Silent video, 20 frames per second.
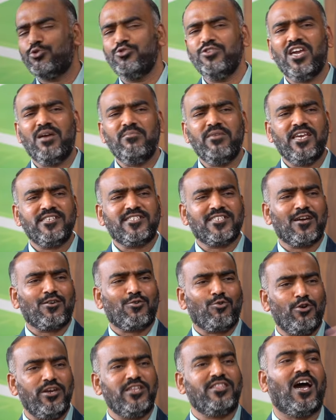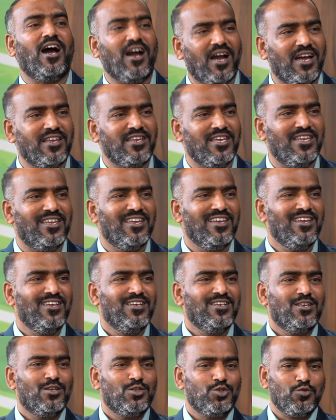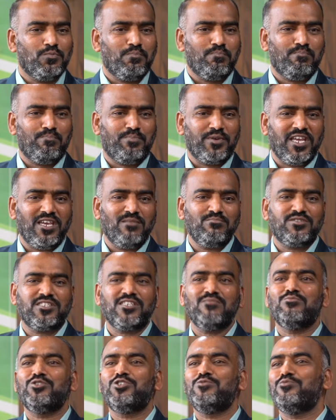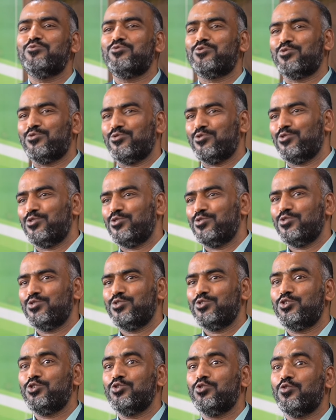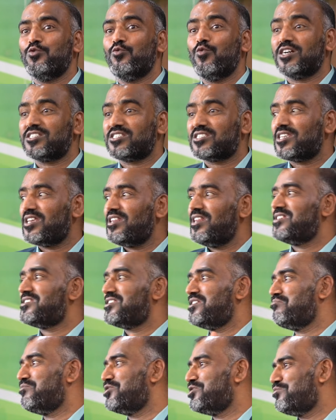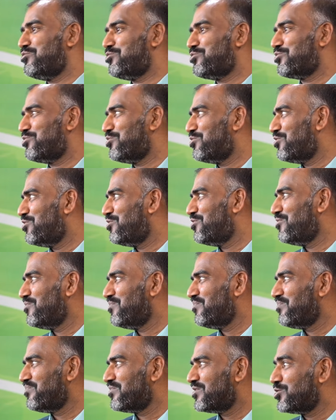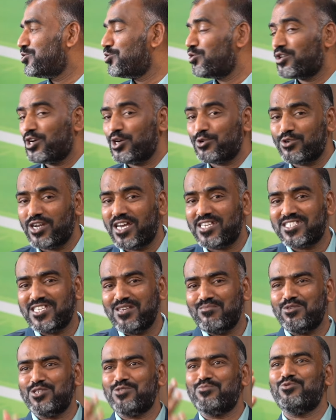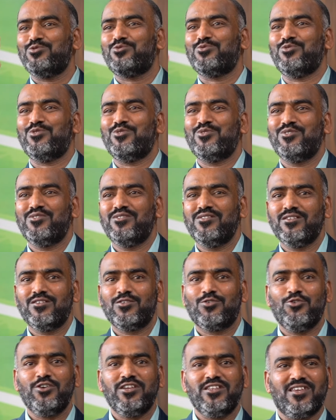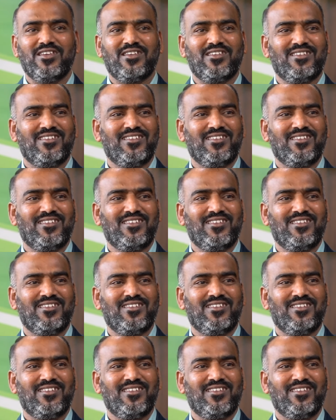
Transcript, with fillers: दुनिया में ऐसा कोई धागा नहीं जो प्रेम से मजबूत हो जो वात्सल्य से मजबूत हो जो करुणा से मजबूत हो कोई नहीं